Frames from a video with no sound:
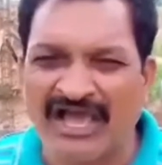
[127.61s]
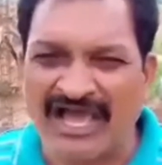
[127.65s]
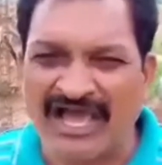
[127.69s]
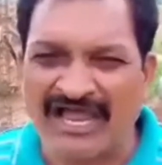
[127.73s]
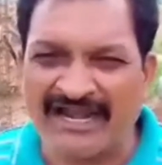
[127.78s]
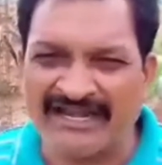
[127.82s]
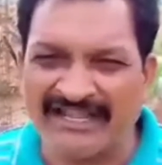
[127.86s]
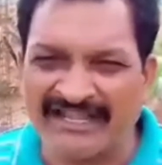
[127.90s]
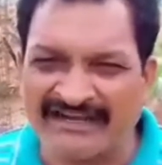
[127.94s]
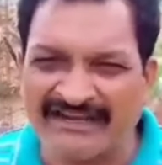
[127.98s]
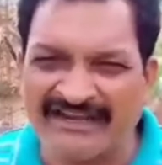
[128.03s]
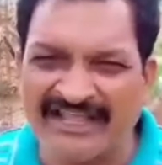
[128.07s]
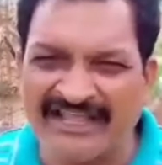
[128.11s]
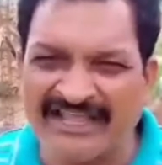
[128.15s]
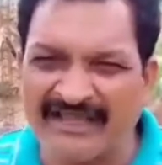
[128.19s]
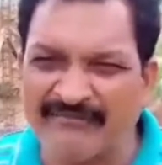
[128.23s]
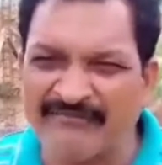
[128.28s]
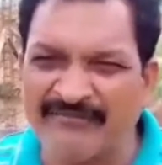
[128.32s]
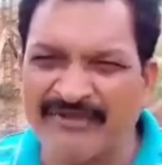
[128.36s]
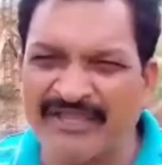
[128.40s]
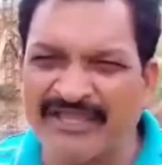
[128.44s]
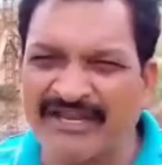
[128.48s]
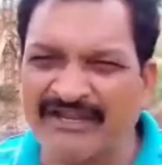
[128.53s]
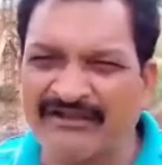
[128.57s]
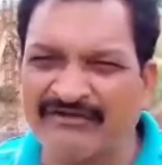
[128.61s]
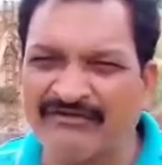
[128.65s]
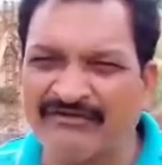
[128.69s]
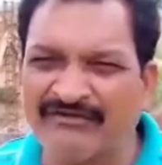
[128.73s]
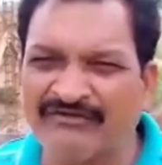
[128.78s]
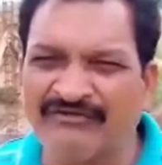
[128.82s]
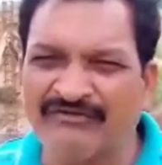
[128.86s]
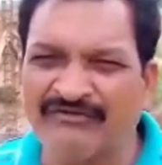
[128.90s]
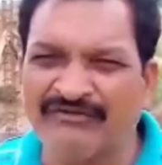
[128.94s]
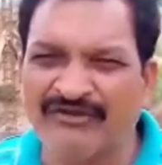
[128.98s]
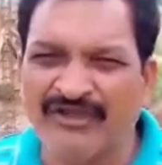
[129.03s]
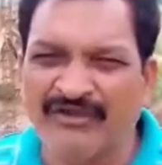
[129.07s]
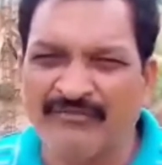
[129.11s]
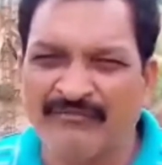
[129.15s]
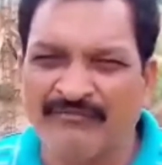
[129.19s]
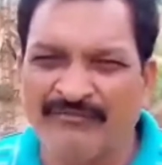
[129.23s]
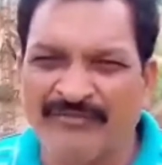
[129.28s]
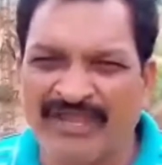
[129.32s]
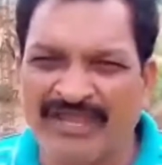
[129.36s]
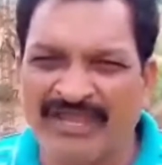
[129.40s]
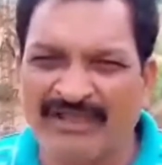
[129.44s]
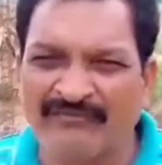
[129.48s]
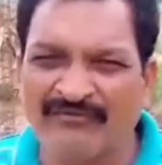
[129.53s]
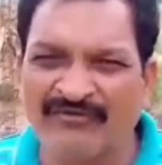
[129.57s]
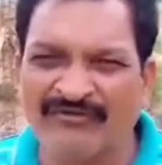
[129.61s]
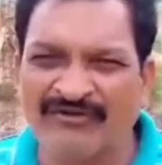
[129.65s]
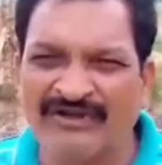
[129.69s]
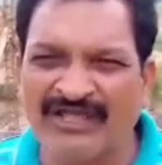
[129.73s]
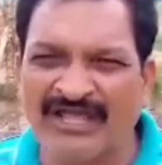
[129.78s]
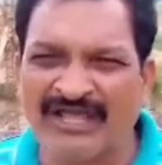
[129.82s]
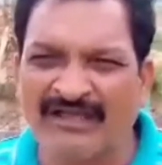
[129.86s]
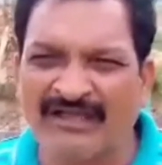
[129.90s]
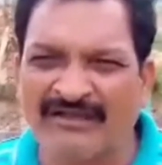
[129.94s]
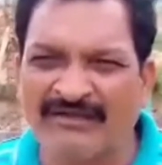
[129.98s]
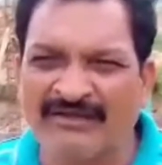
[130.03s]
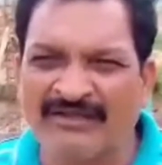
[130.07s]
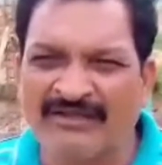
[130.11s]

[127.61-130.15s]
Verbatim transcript: ఆ నిర్ణయం మేరకు మేము కూడా